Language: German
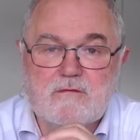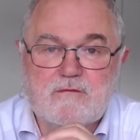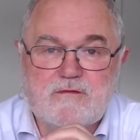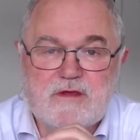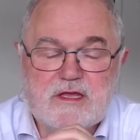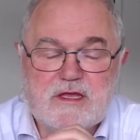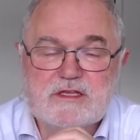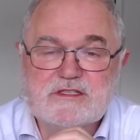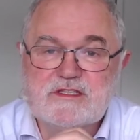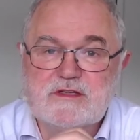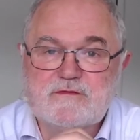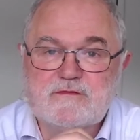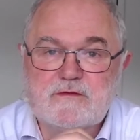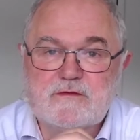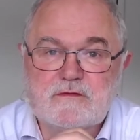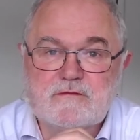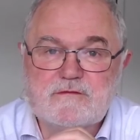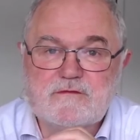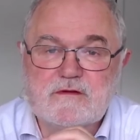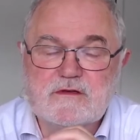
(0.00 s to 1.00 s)
Vier dieser
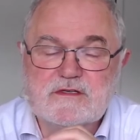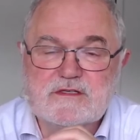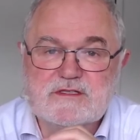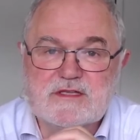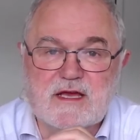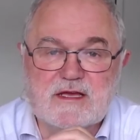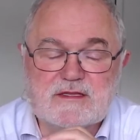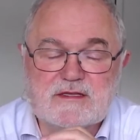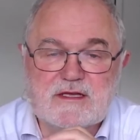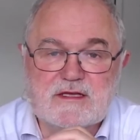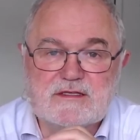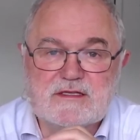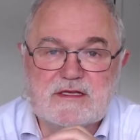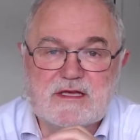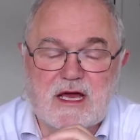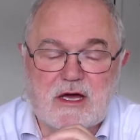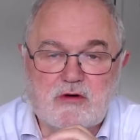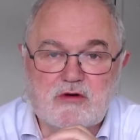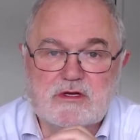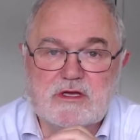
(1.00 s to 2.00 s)
fünf Seiten hätte
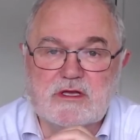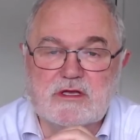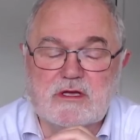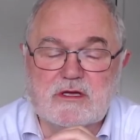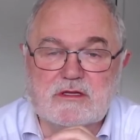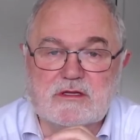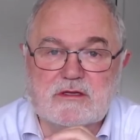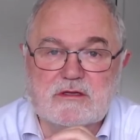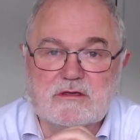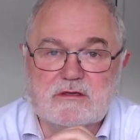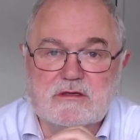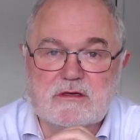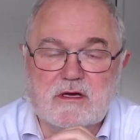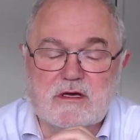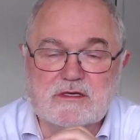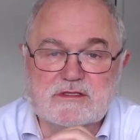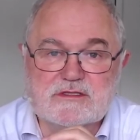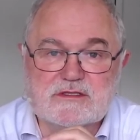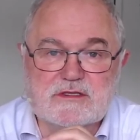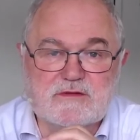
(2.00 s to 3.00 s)
ich auch genannt
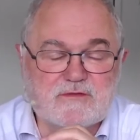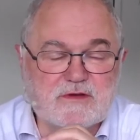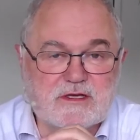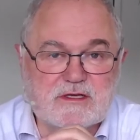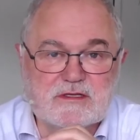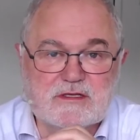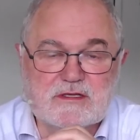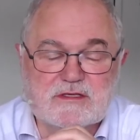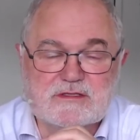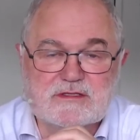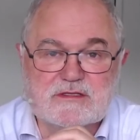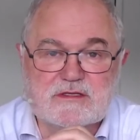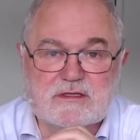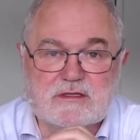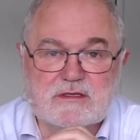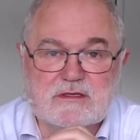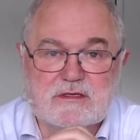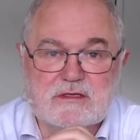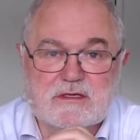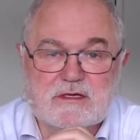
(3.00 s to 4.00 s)
als die
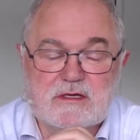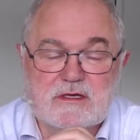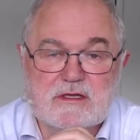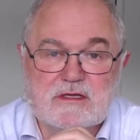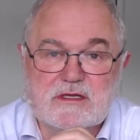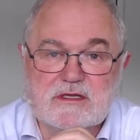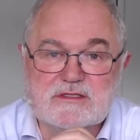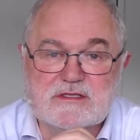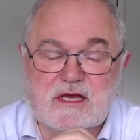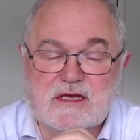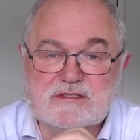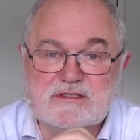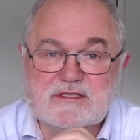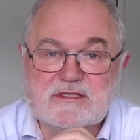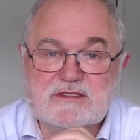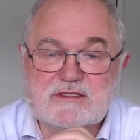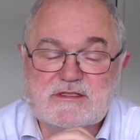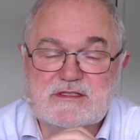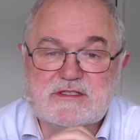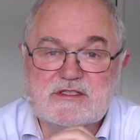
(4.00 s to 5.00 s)
wichtigsten. Das heißt,
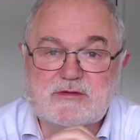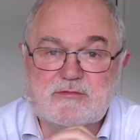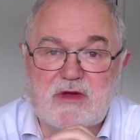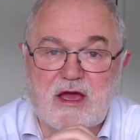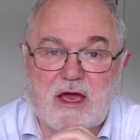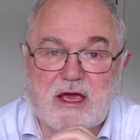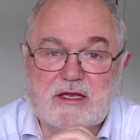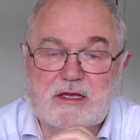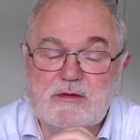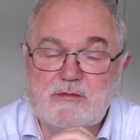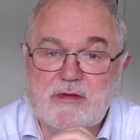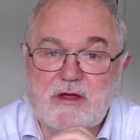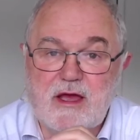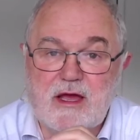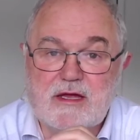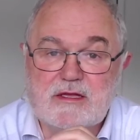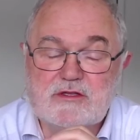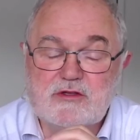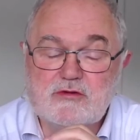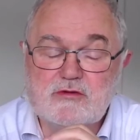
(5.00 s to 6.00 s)
es ist zum einen
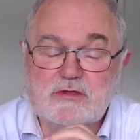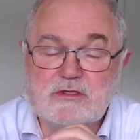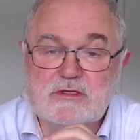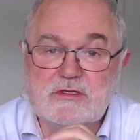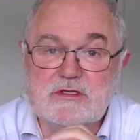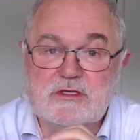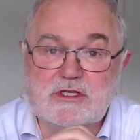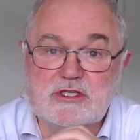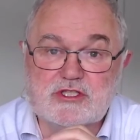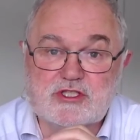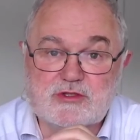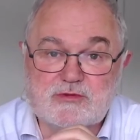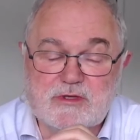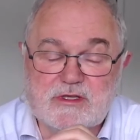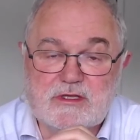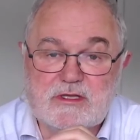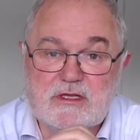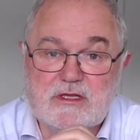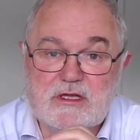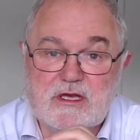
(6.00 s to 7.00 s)
beeindruckend die
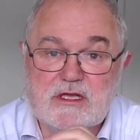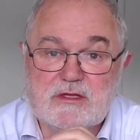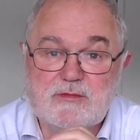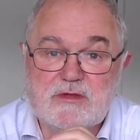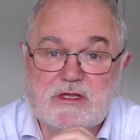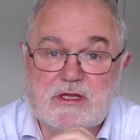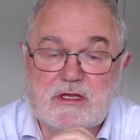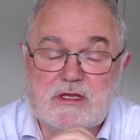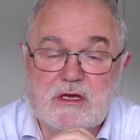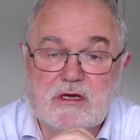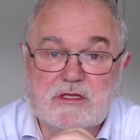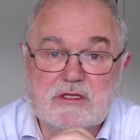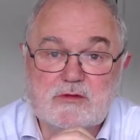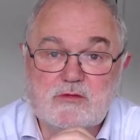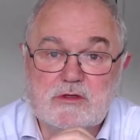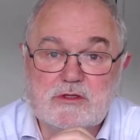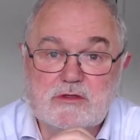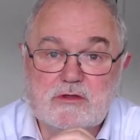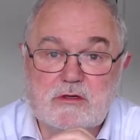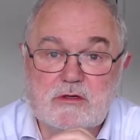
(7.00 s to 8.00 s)
Geschwindigkeit, mit der die
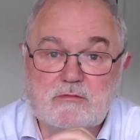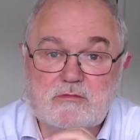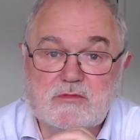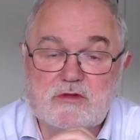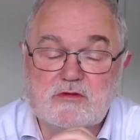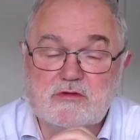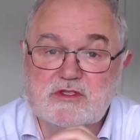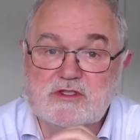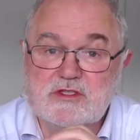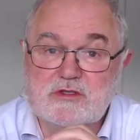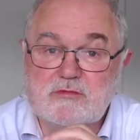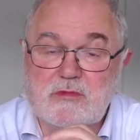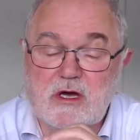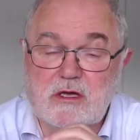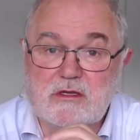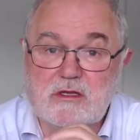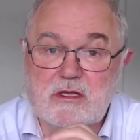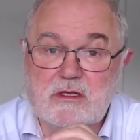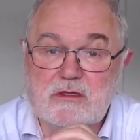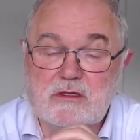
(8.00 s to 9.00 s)
Antwort kommt, und zum
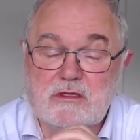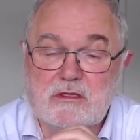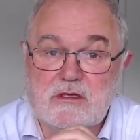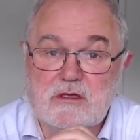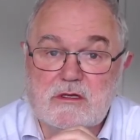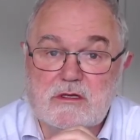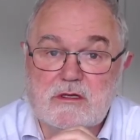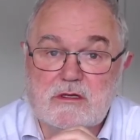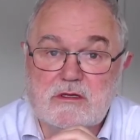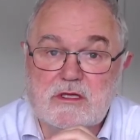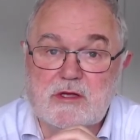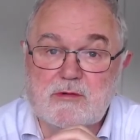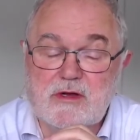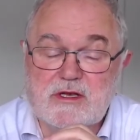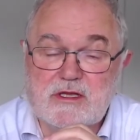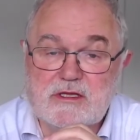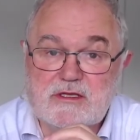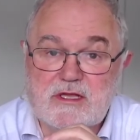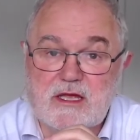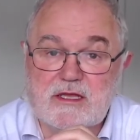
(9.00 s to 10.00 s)
anderen die
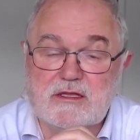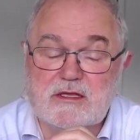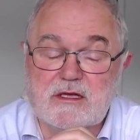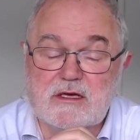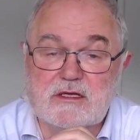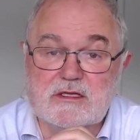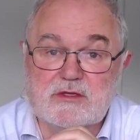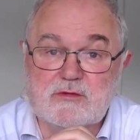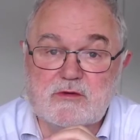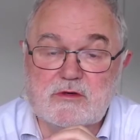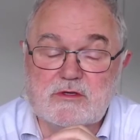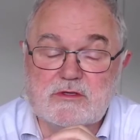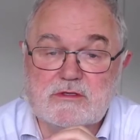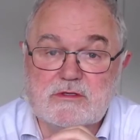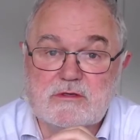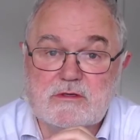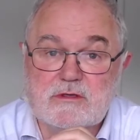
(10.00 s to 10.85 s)
Qualität der Antwort.